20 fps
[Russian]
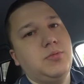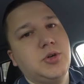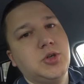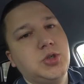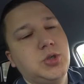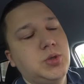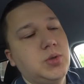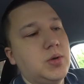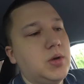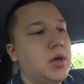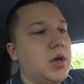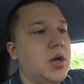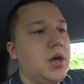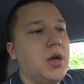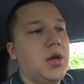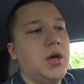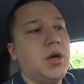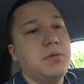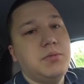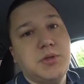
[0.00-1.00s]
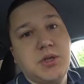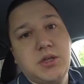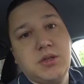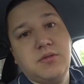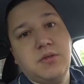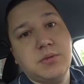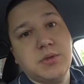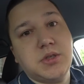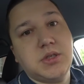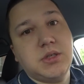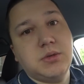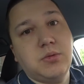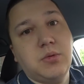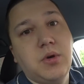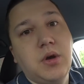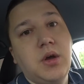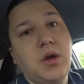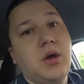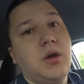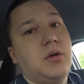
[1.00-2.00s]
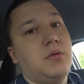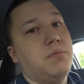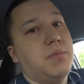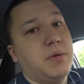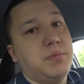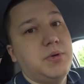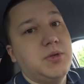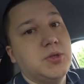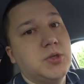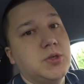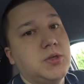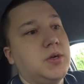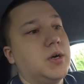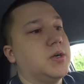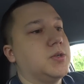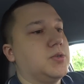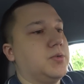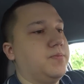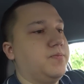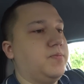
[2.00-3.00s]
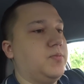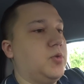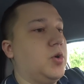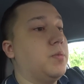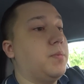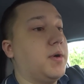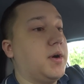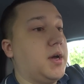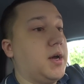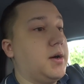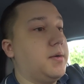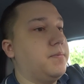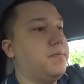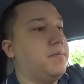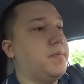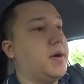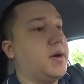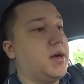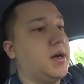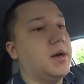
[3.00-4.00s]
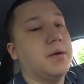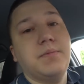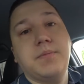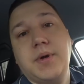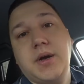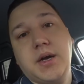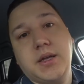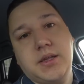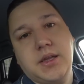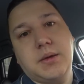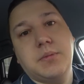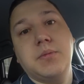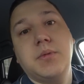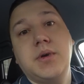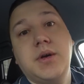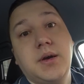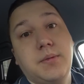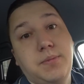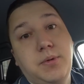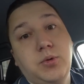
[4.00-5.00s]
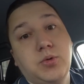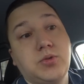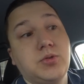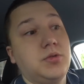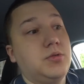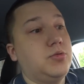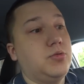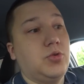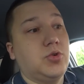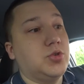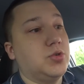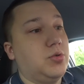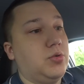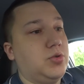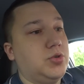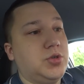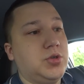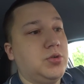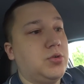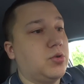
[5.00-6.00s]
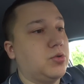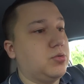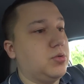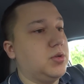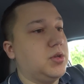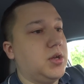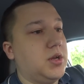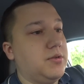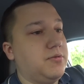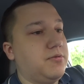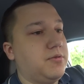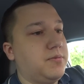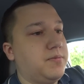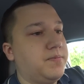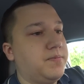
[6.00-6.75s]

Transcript: машину, обязательно вам засниму по бизнес-классам. Но пока, пока покатаем к плюсу. Тоже очень крутой тариф.